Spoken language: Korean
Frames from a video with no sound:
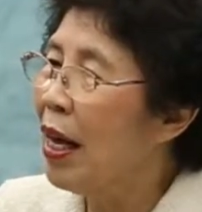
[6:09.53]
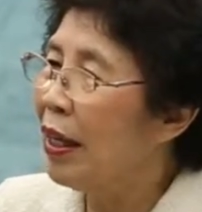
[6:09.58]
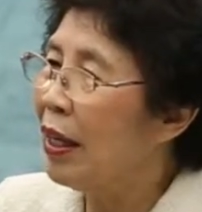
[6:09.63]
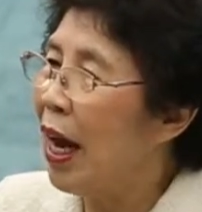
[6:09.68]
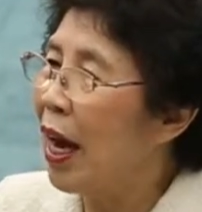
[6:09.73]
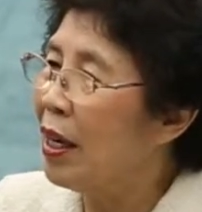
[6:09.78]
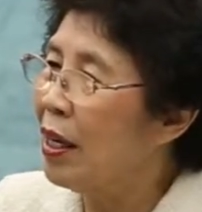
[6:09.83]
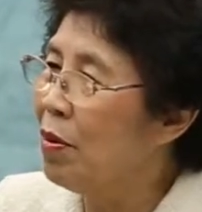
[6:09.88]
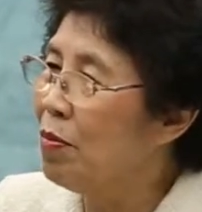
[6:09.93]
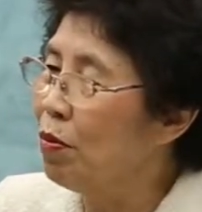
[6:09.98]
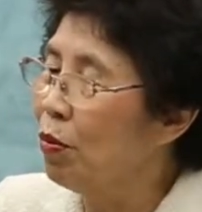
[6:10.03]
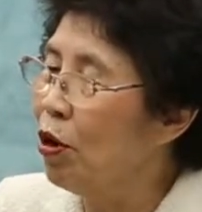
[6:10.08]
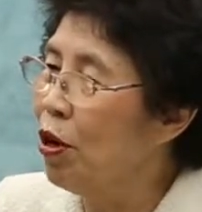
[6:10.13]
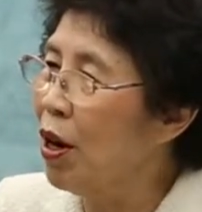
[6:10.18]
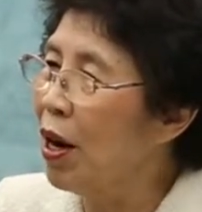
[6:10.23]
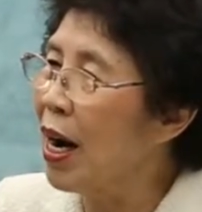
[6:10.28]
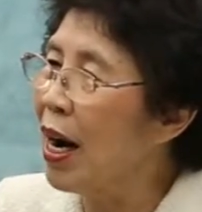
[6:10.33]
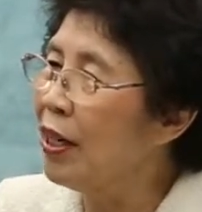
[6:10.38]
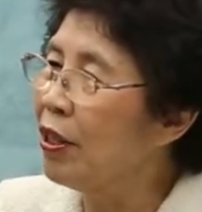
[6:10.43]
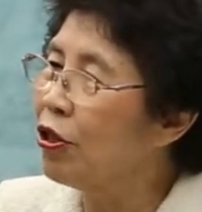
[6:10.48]
나를
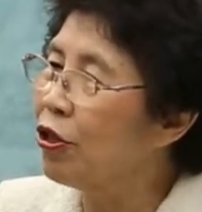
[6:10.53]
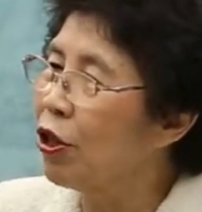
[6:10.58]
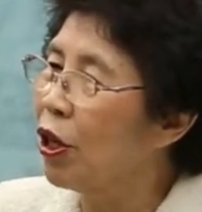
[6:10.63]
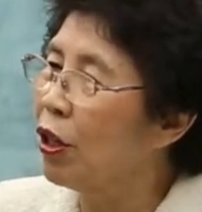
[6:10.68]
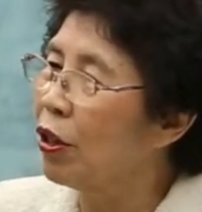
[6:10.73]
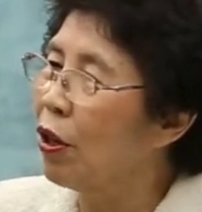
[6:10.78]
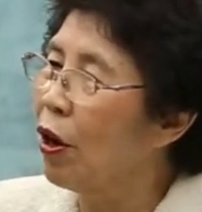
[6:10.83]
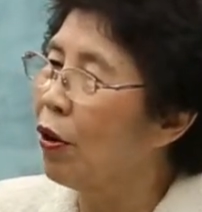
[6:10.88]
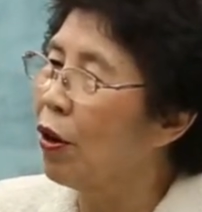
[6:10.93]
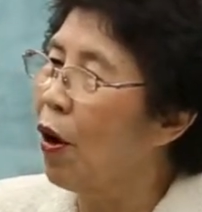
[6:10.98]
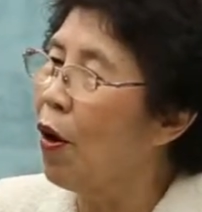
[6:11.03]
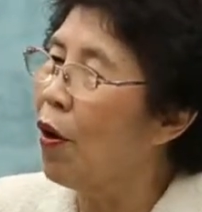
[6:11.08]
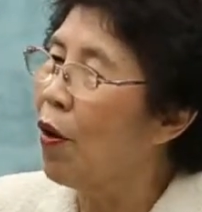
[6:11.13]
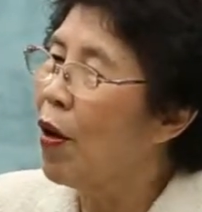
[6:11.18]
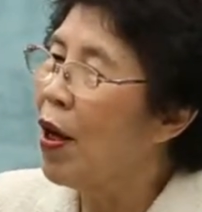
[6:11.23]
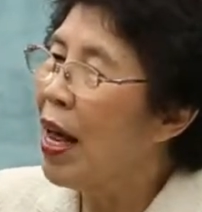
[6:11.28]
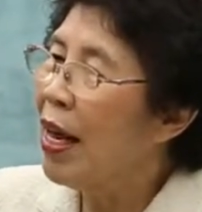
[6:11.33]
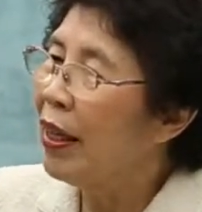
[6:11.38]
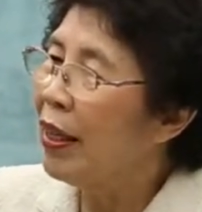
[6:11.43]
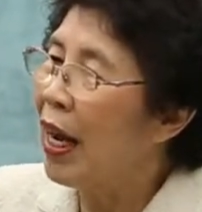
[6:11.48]
물러갈 수 있도록
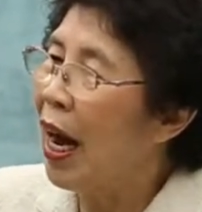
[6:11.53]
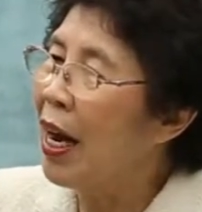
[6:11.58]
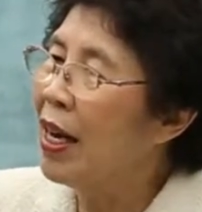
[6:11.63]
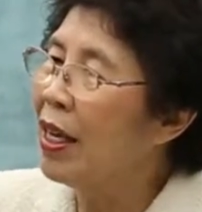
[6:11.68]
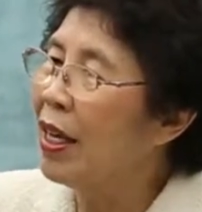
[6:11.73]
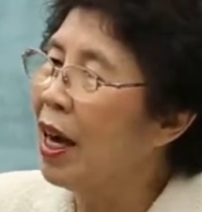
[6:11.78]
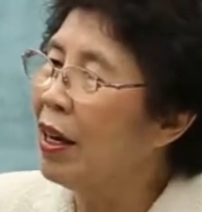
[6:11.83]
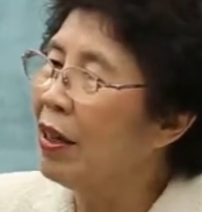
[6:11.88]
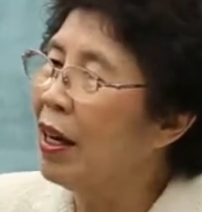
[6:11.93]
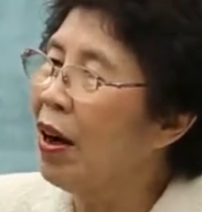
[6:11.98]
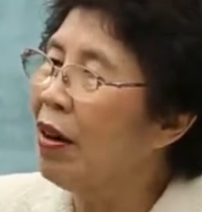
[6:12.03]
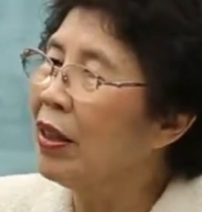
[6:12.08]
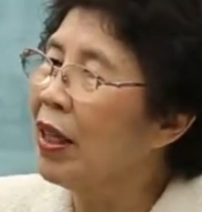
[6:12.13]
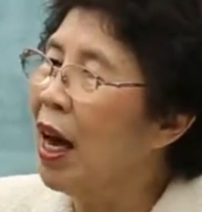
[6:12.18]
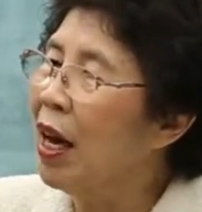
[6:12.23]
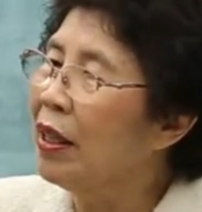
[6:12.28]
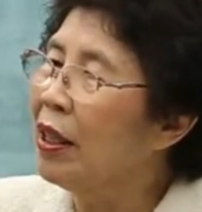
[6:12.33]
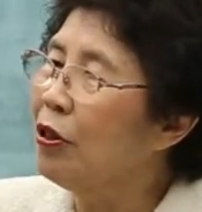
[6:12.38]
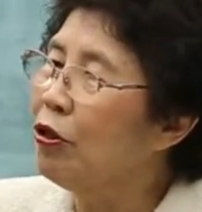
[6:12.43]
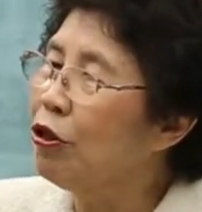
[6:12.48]
나에게
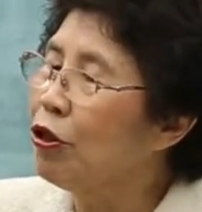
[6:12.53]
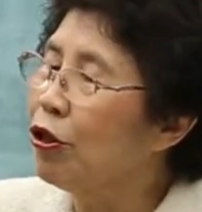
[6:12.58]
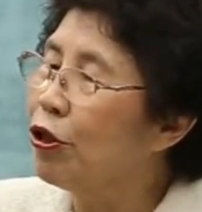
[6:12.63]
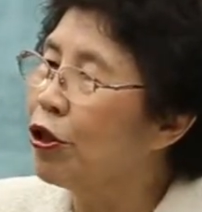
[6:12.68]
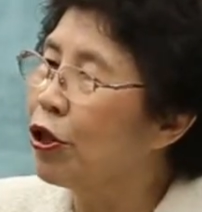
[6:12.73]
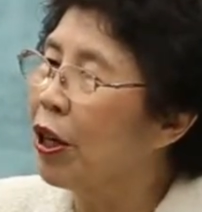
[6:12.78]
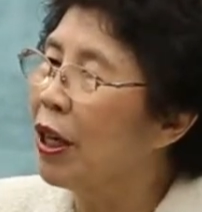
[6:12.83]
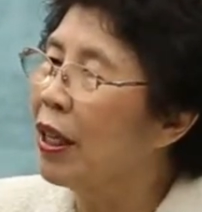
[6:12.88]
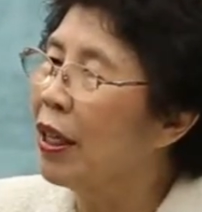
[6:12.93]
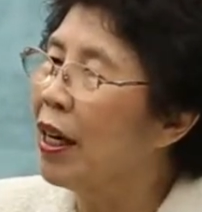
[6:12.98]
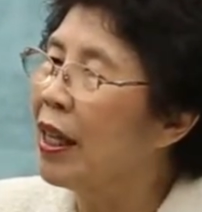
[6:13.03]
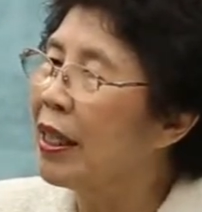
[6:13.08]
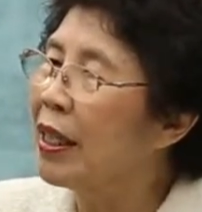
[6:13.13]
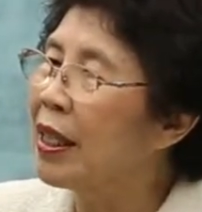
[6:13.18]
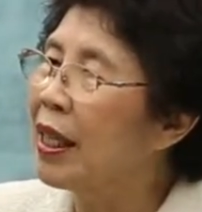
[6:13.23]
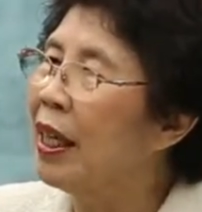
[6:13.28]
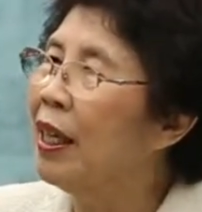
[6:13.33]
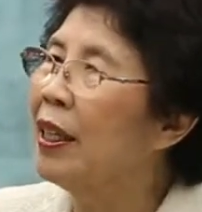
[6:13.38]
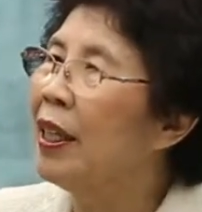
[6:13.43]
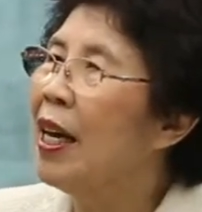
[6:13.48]
영향을 줄 수 있는
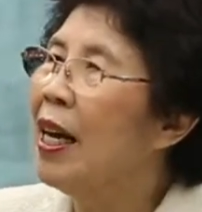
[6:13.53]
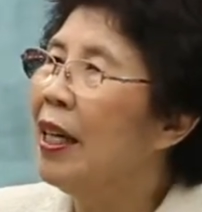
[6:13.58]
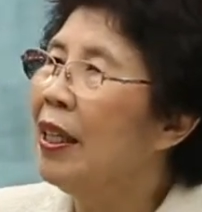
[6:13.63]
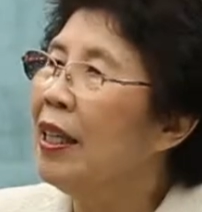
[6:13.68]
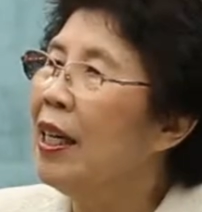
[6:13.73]
것은